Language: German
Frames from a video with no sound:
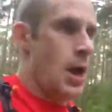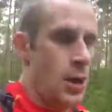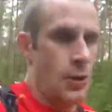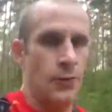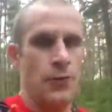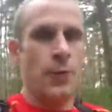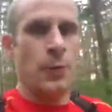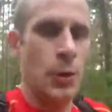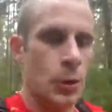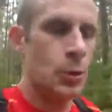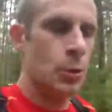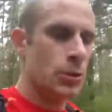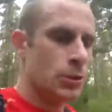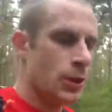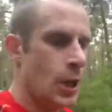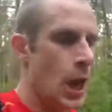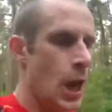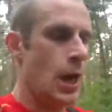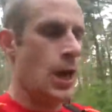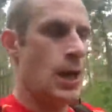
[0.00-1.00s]
Vier Minuten.
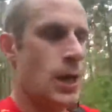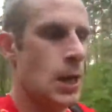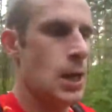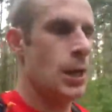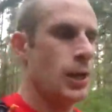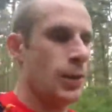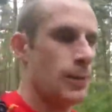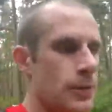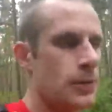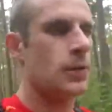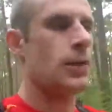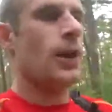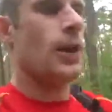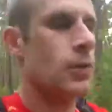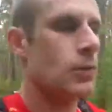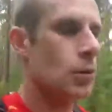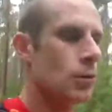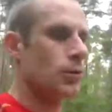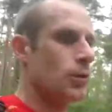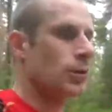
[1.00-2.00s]
Ich habe jetzt die
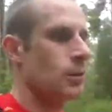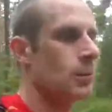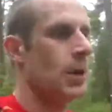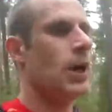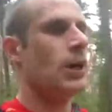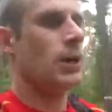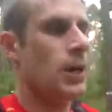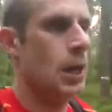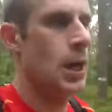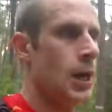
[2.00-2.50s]
erste Runde gemacht.